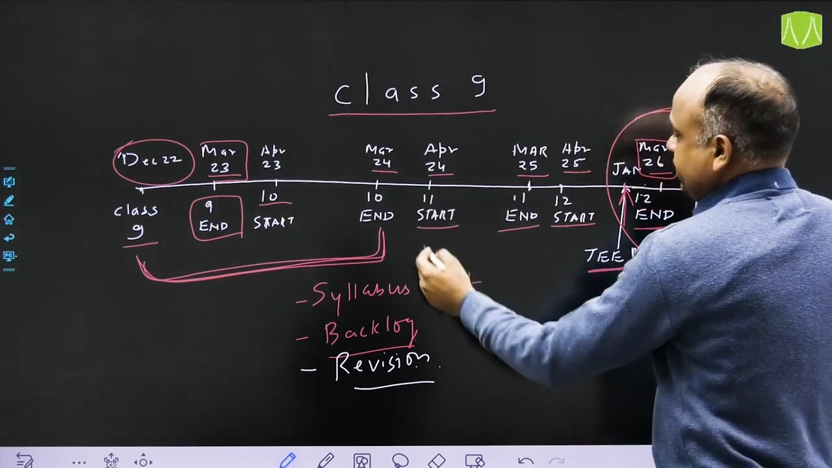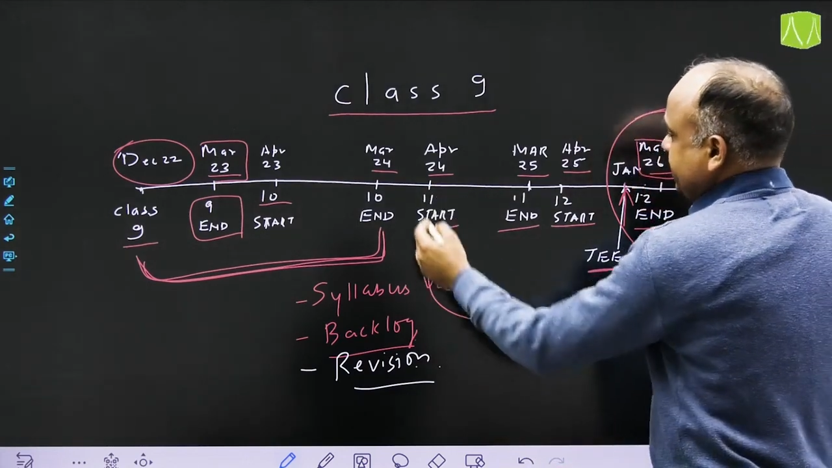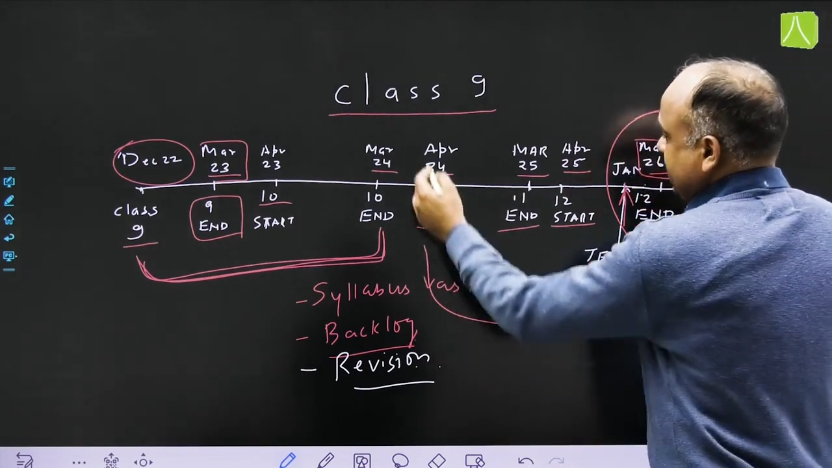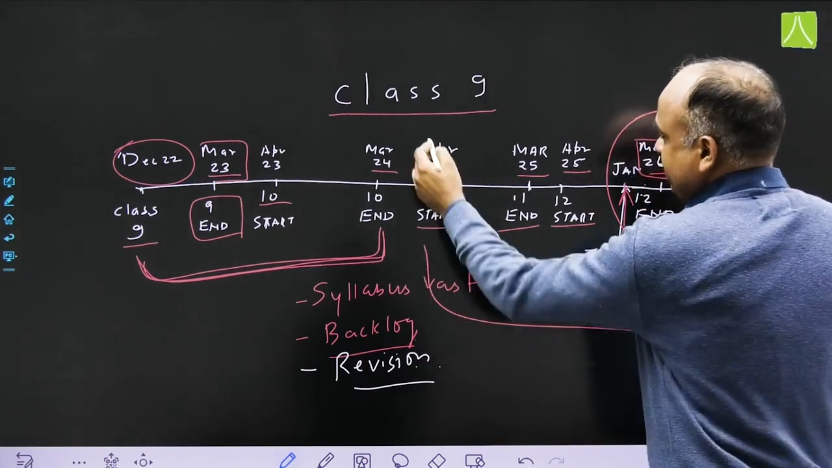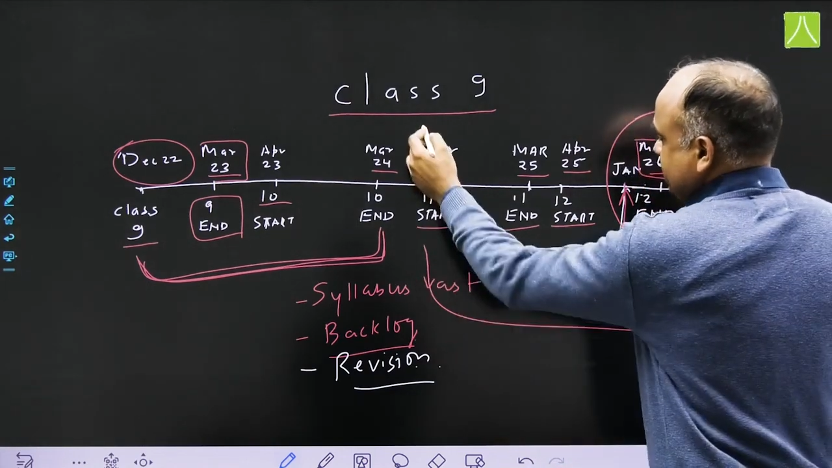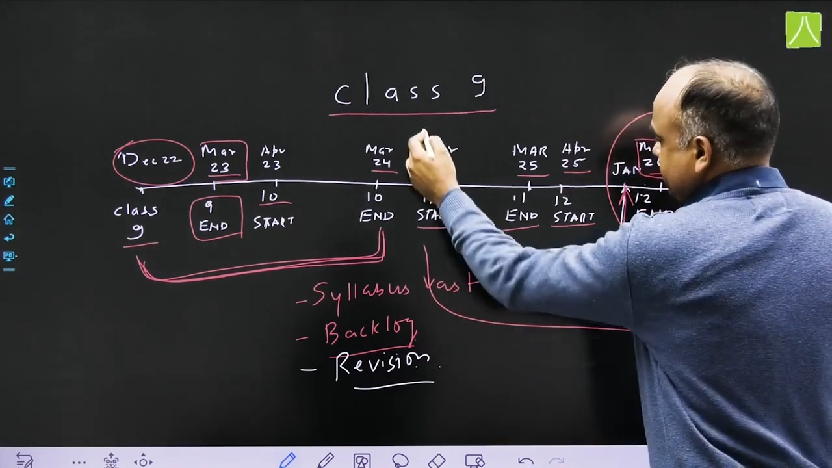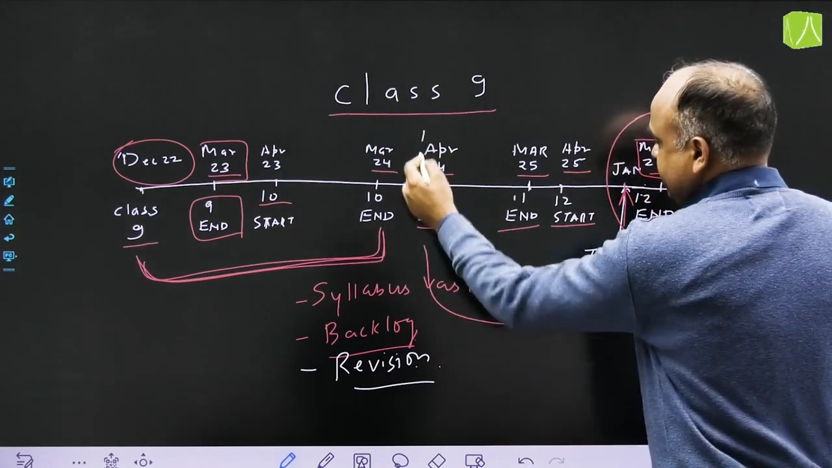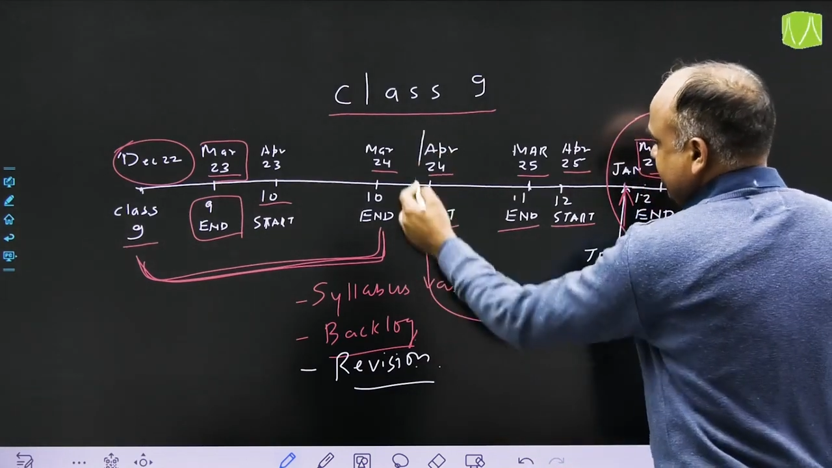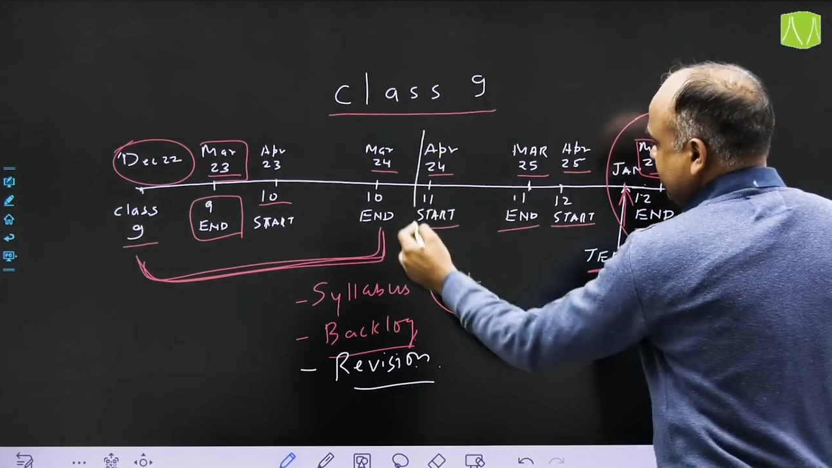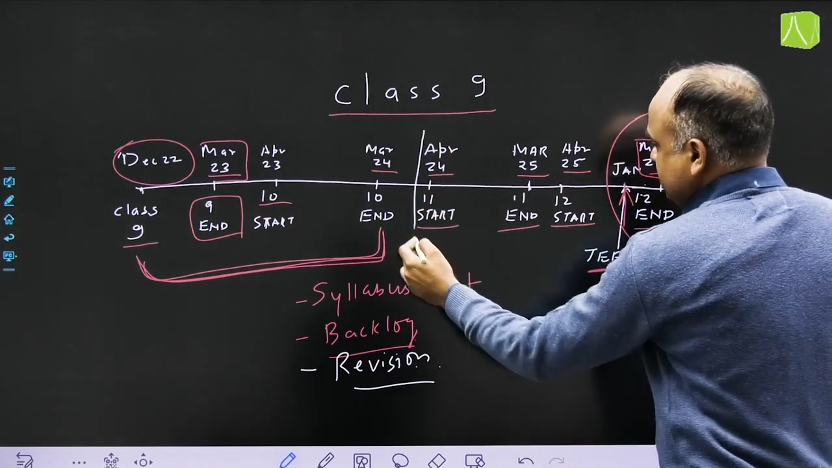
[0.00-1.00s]
यानी कि इलेवंथ में
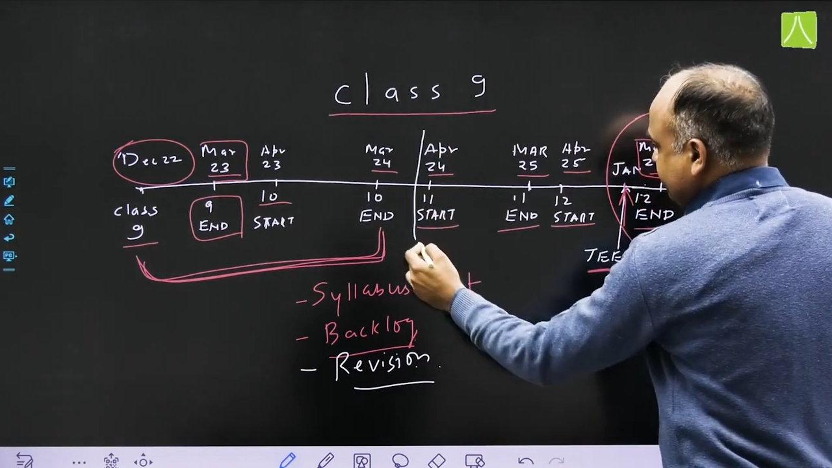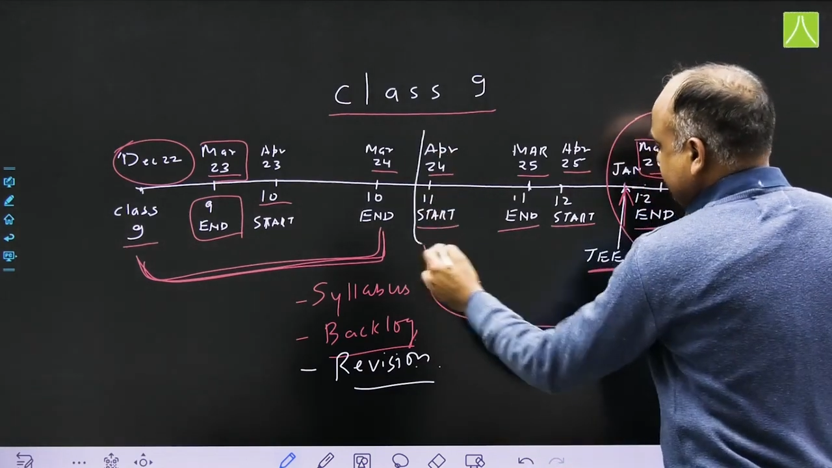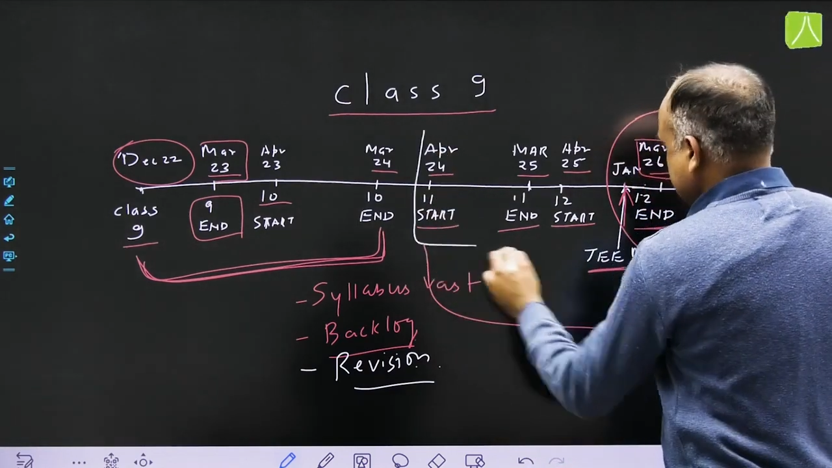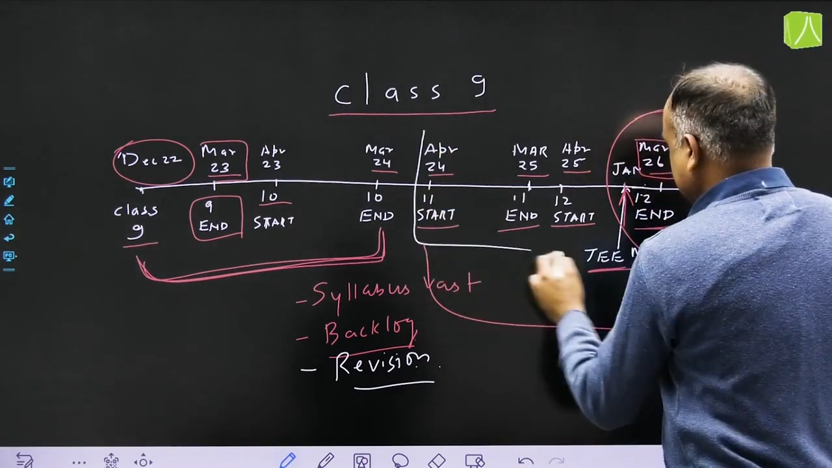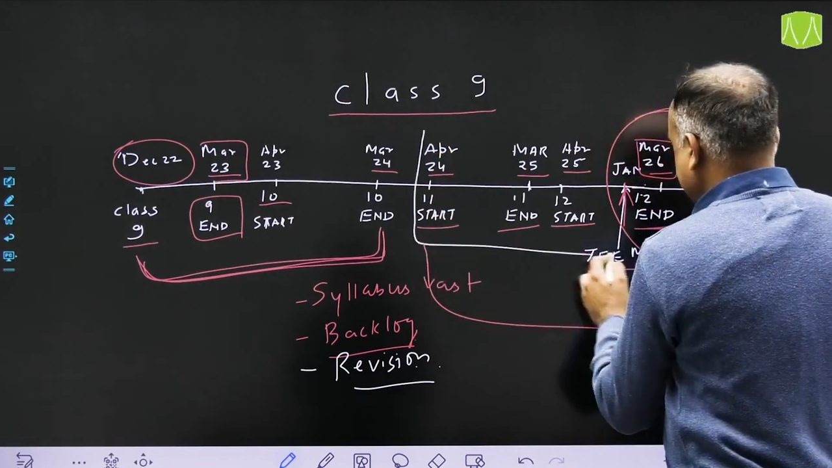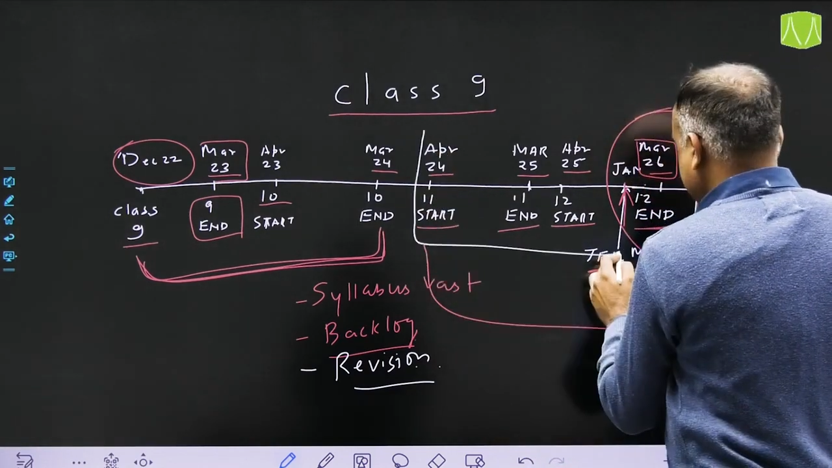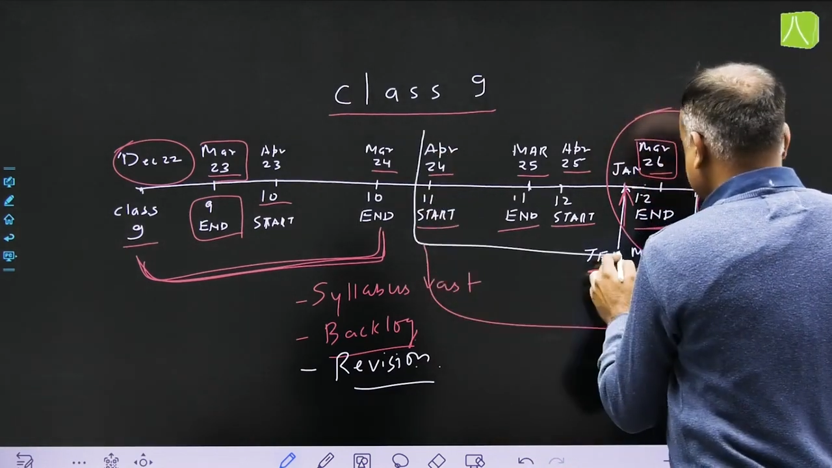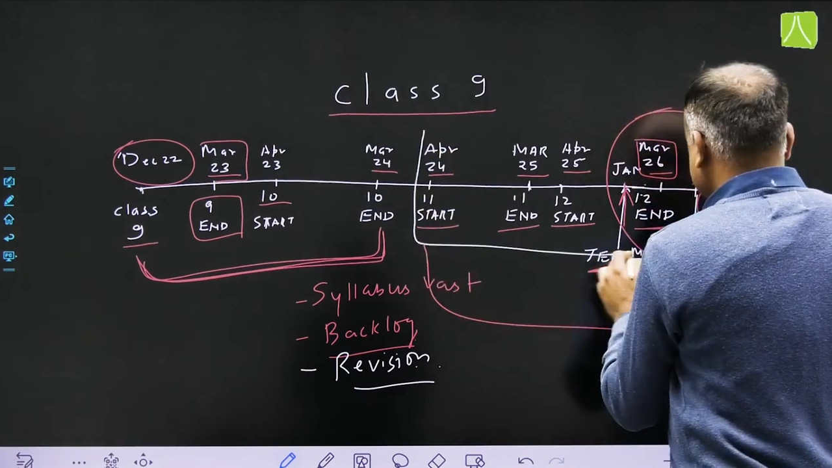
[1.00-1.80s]
ये वाला जो फेज़ होता है